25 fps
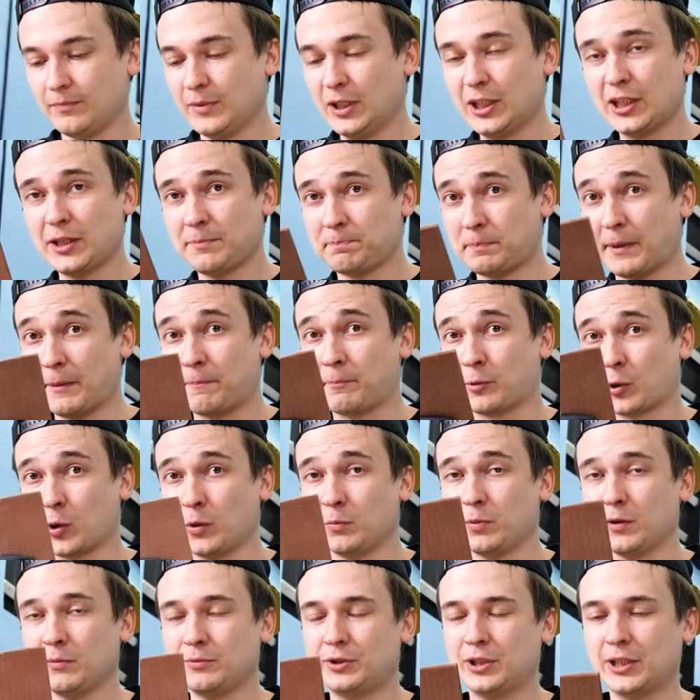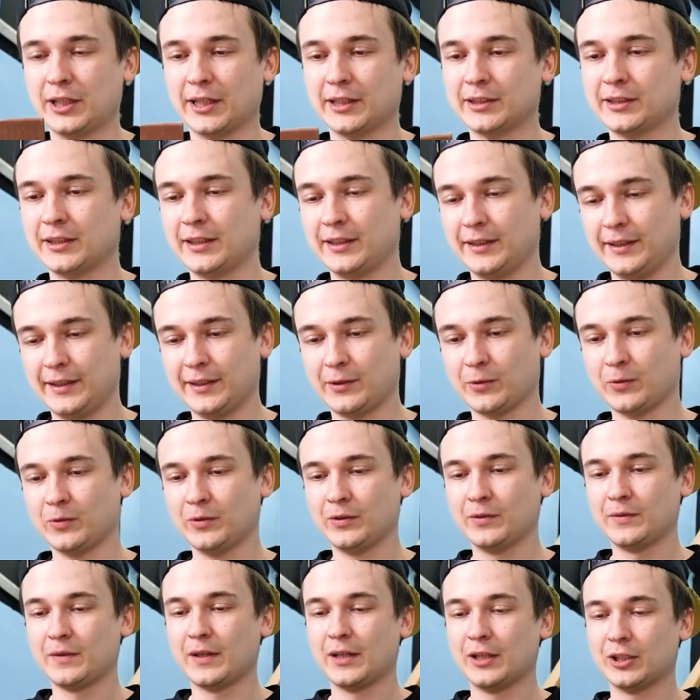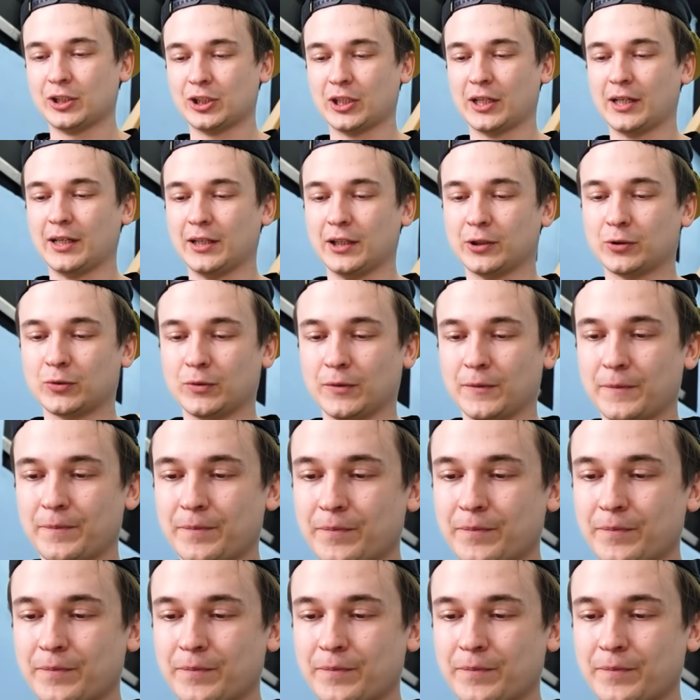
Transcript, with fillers: Мы же попробуем сейчас эту шоколадку.